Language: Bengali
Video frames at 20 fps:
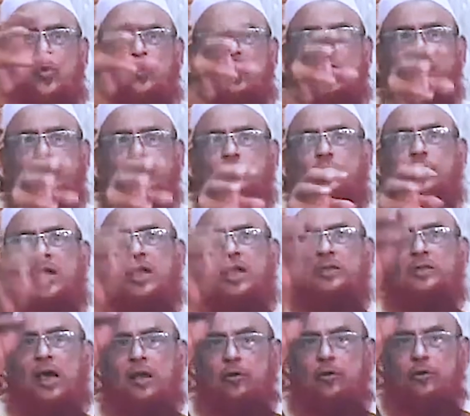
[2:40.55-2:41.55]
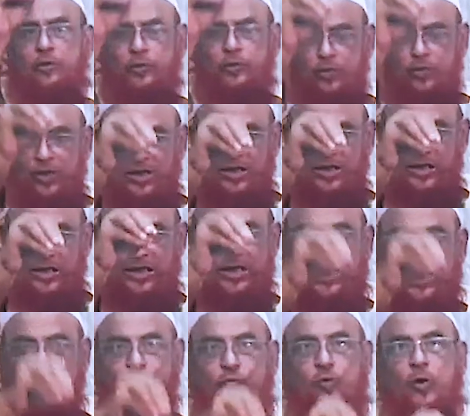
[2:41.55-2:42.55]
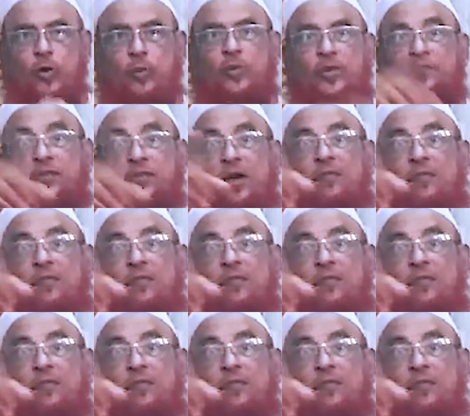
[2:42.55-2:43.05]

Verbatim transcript: কুমন্ত্রণা তার অন্তরে নিক্ষেপ করবো